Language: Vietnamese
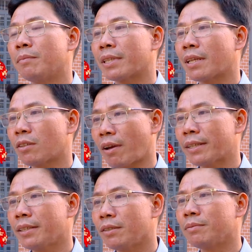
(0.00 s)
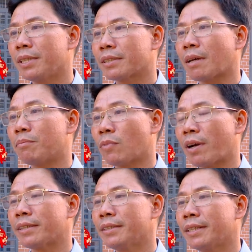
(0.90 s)
mà thanh toán thì cũng được tầm
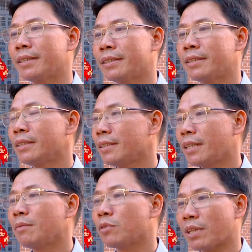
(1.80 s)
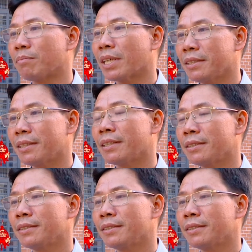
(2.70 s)
khoảng uh, trên một trăm bốn mươi rồi,